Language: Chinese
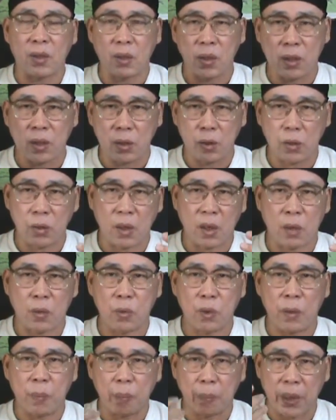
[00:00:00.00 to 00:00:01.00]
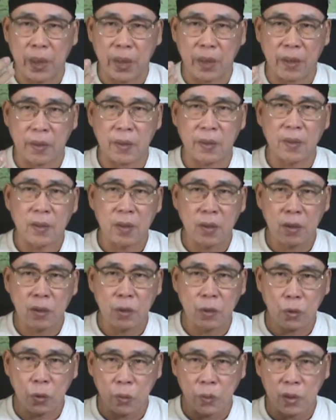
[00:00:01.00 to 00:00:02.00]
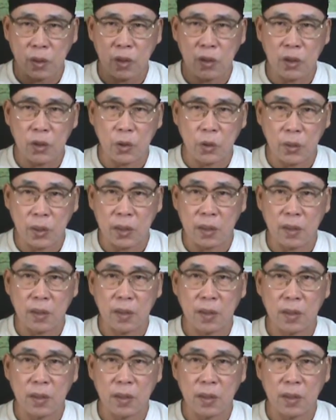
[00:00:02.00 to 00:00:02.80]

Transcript: 所以需要 repair 重新修理